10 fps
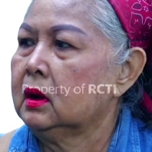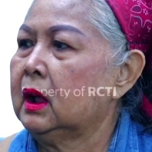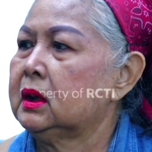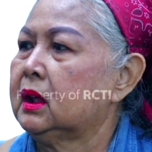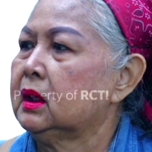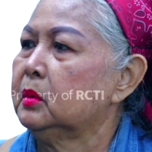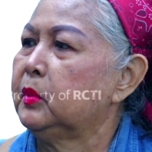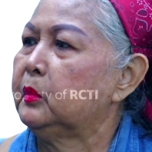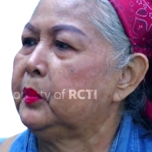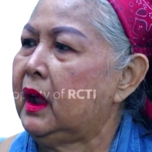Gara-gara
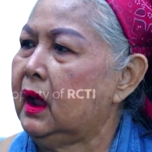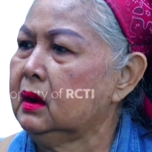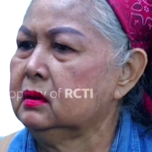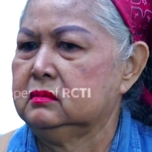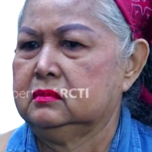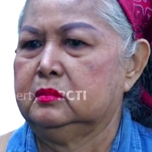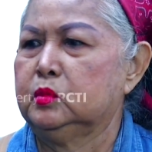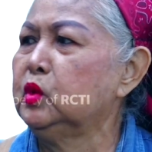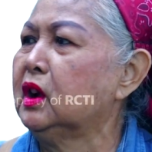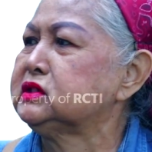Bang Paang,
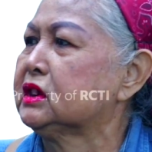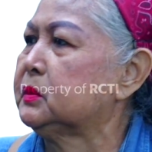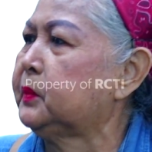bunga sakit